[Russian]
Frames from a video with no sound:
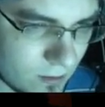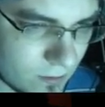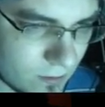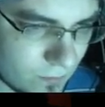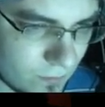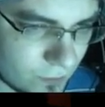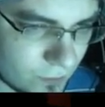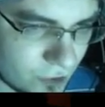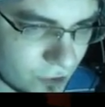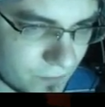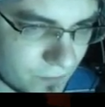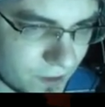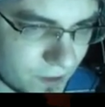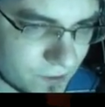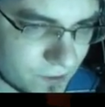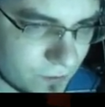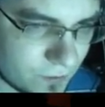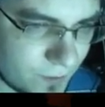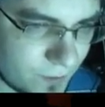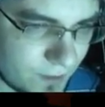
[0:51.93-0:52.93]
В общем,
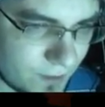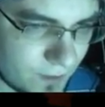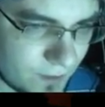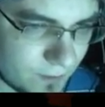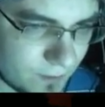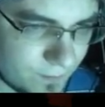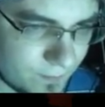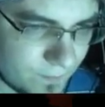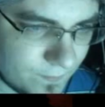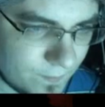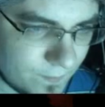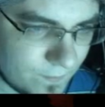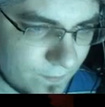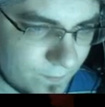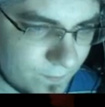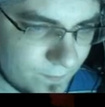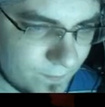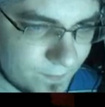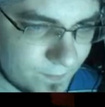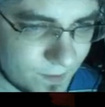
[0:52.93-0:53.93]
Бресту привет.
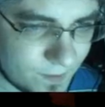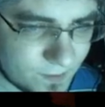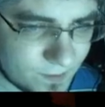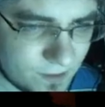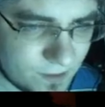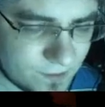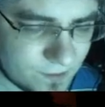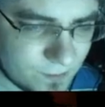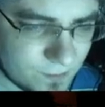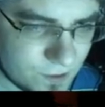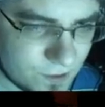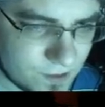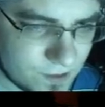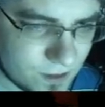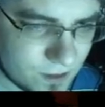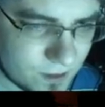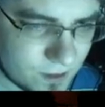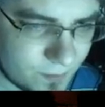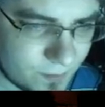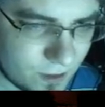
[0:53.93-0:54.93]
Попса
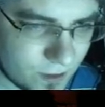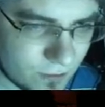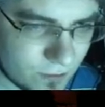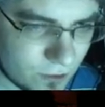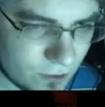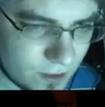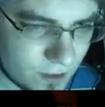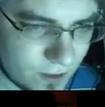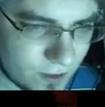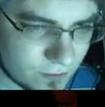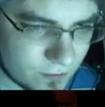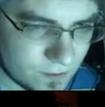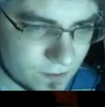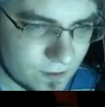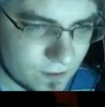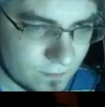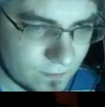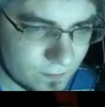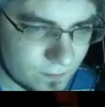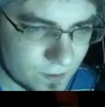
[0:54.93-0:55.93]
80-х прикольная, я он
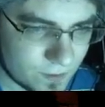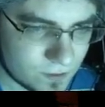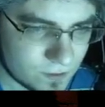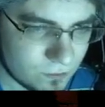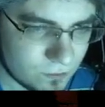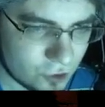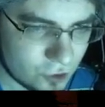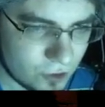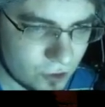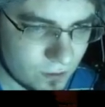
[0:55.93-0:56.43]
недавно послушал